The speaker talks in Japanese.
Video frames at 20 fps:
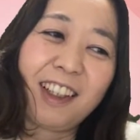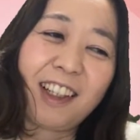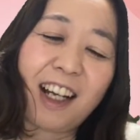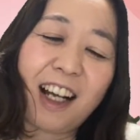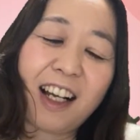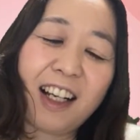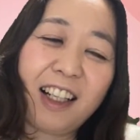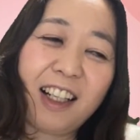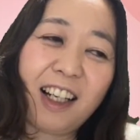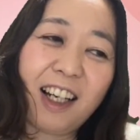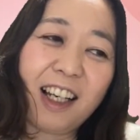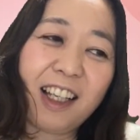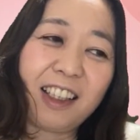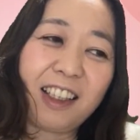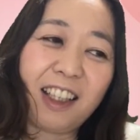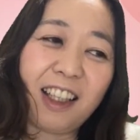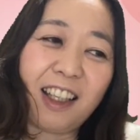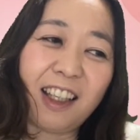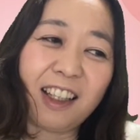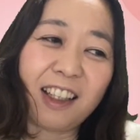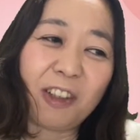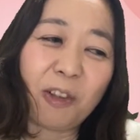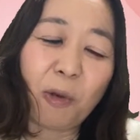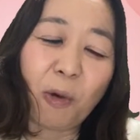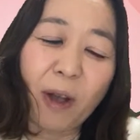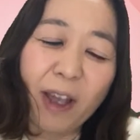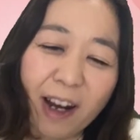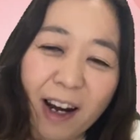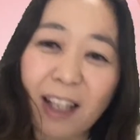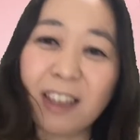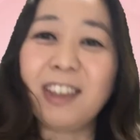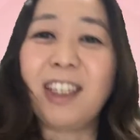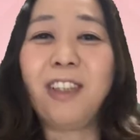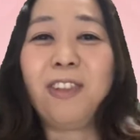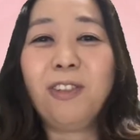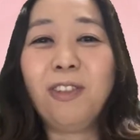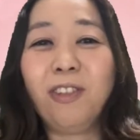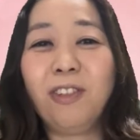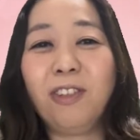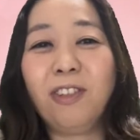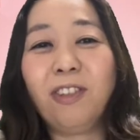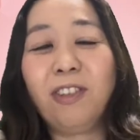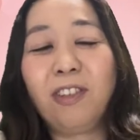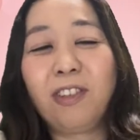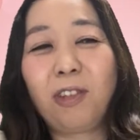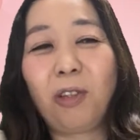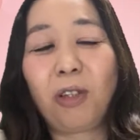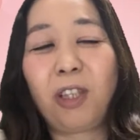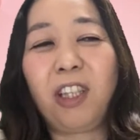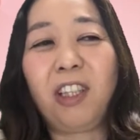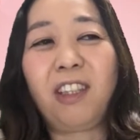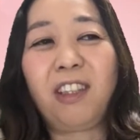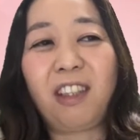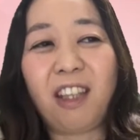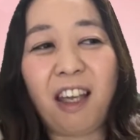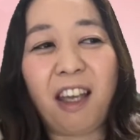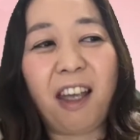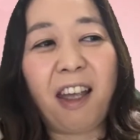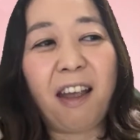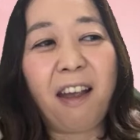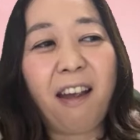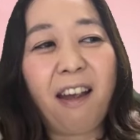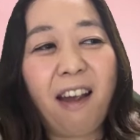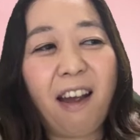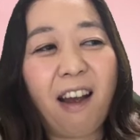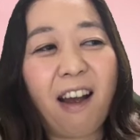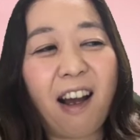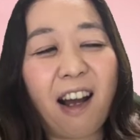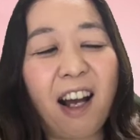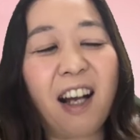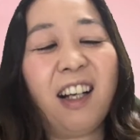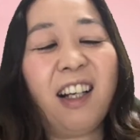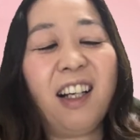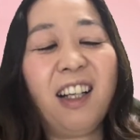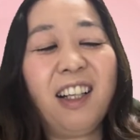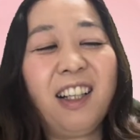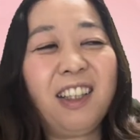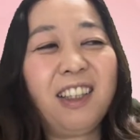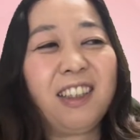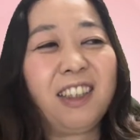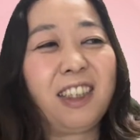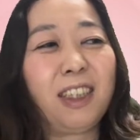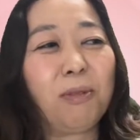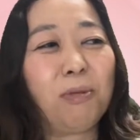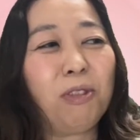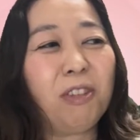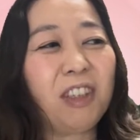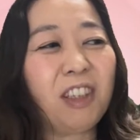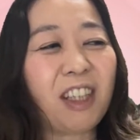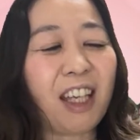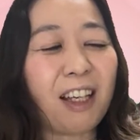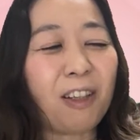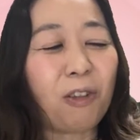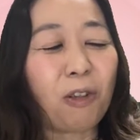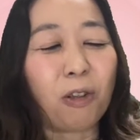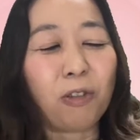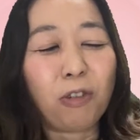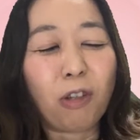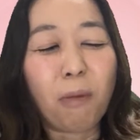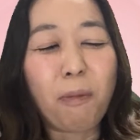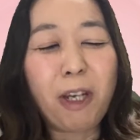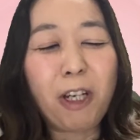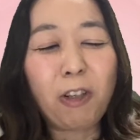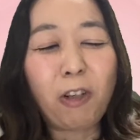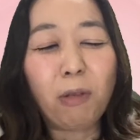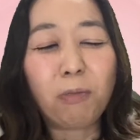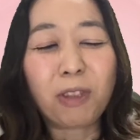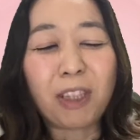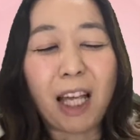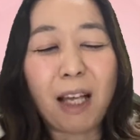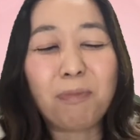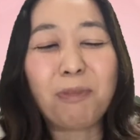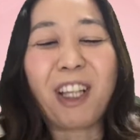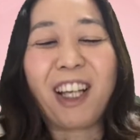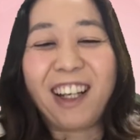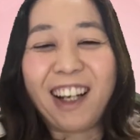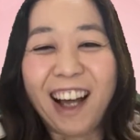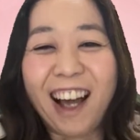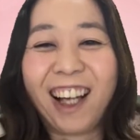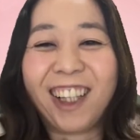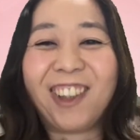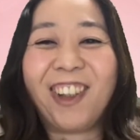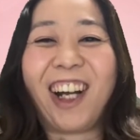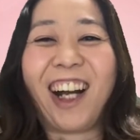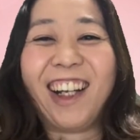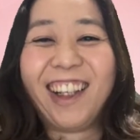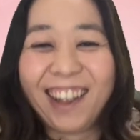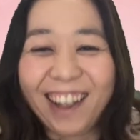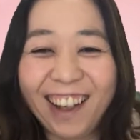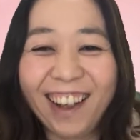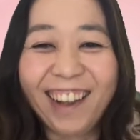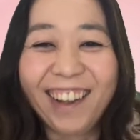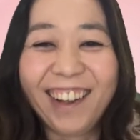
考えてこう選んでる時って、あ、自分結構のめり込むタイプだなとかね、